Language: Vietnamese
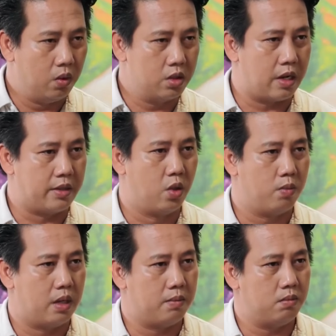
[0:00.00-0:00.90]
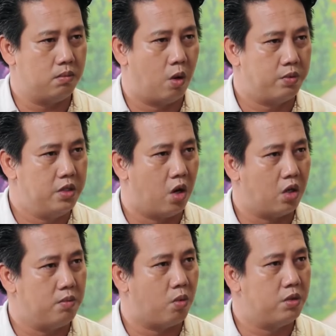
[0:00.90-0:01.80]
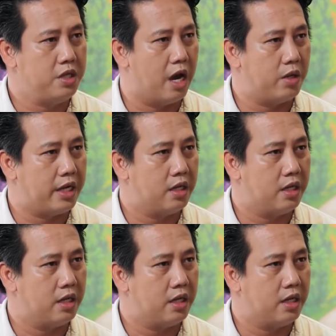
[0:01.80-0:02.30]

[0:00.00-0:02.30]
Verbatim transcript: ủa sao anh ruột mà một đứa giỏi một đứa dở quá